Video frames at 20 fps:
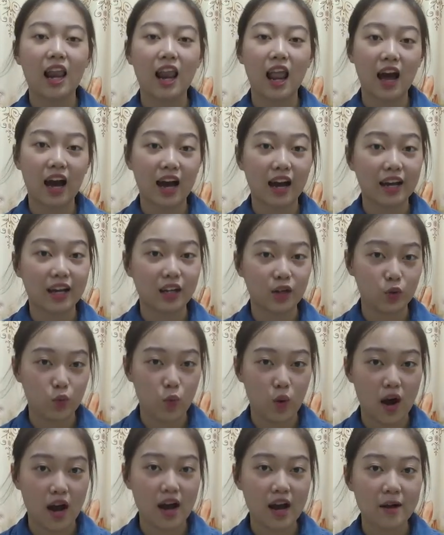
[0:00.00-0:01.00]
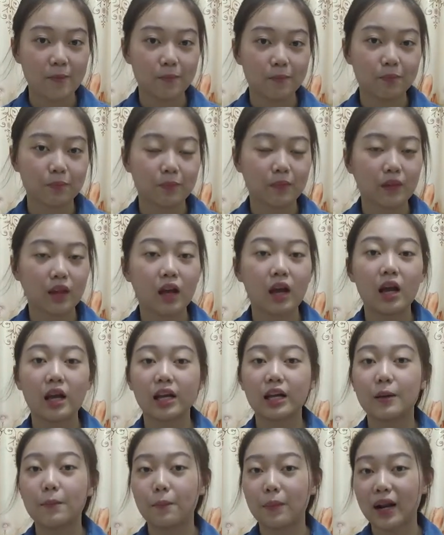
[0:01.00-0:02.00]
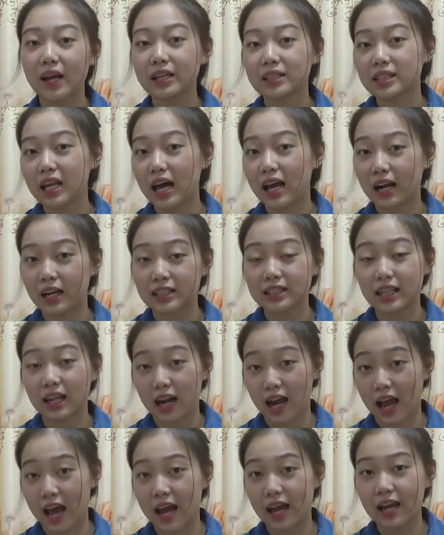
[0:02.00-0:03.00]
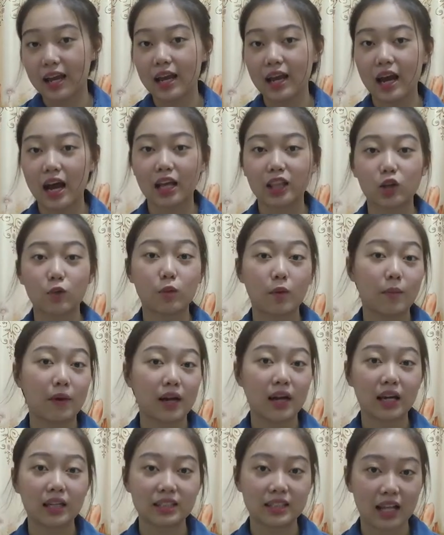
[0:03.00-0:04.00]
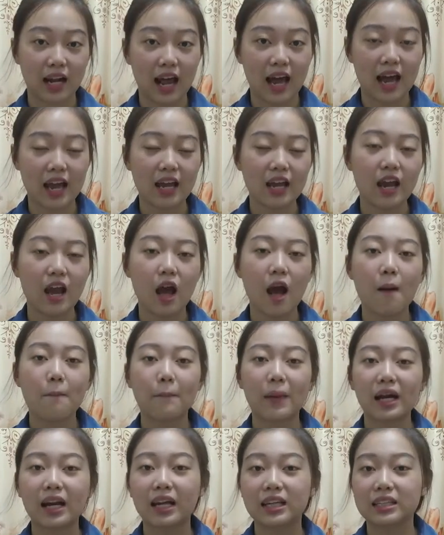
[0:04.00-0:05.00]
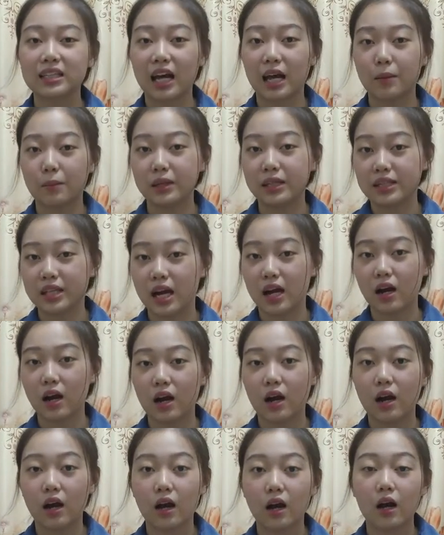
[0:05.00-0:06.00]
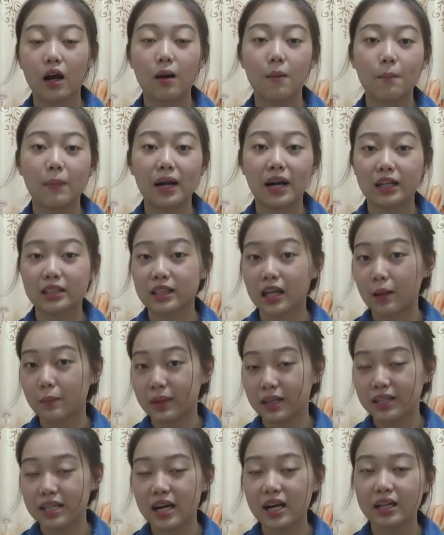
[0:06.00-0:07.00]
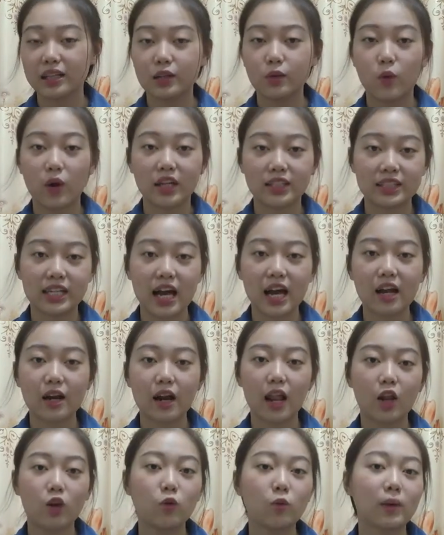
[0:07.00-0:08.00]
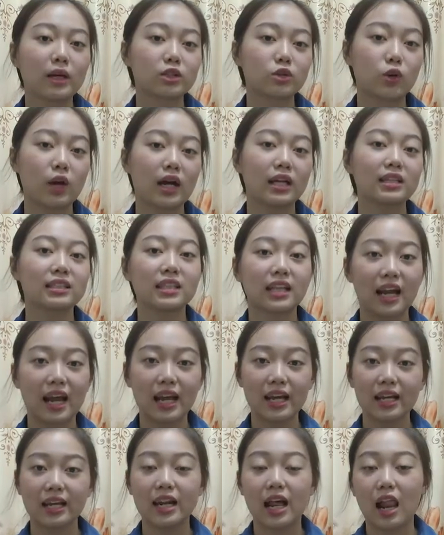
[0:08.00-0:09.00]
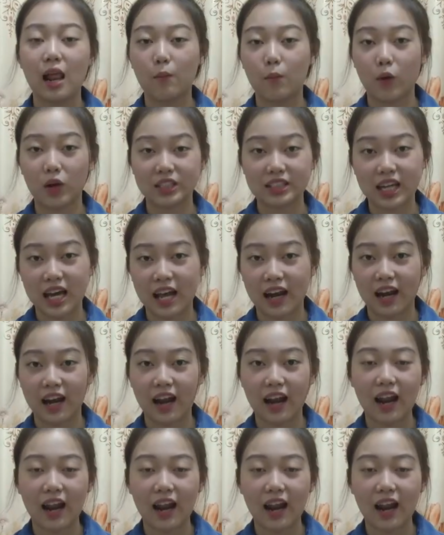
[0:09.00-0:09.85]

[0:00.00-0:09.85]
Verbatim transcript: Langkah yang kedua, geprek serai atau memarkan serai, panaskan minyak Panaskan minyak di wajan, lalu masukkan serai ke dalam wajan.